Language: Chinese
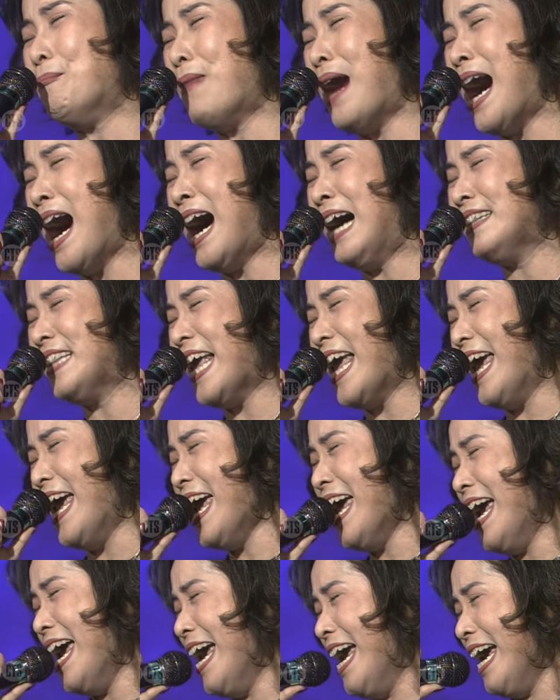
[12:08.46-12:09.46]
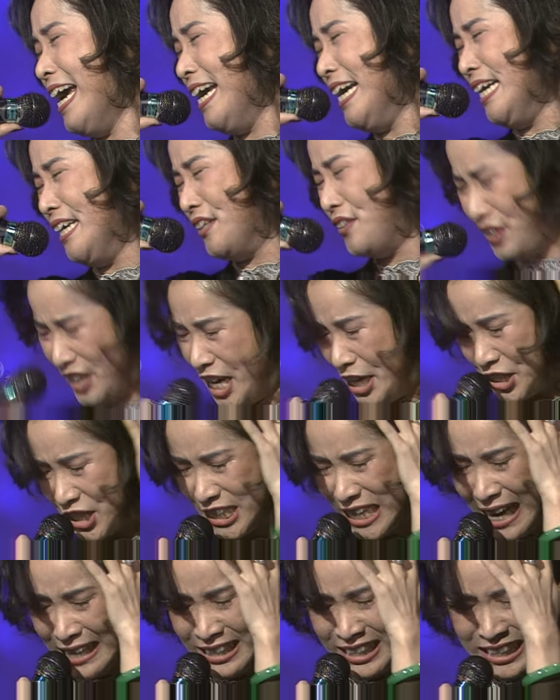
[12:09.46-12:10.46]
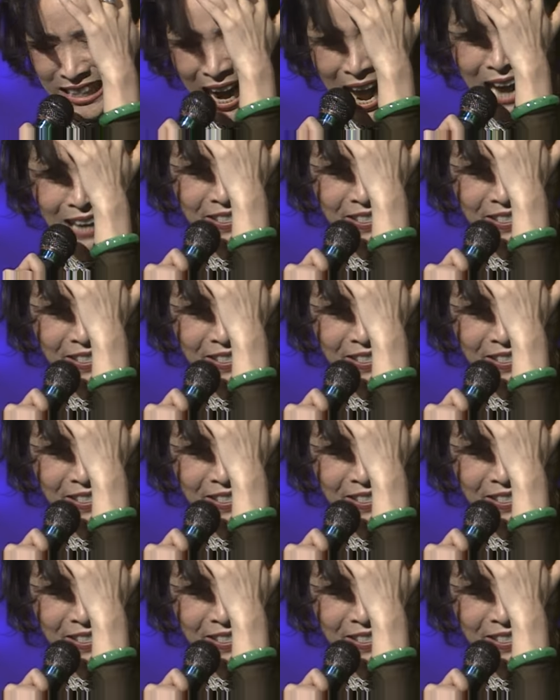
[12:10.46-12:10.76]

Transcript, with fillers: 把你，真傻，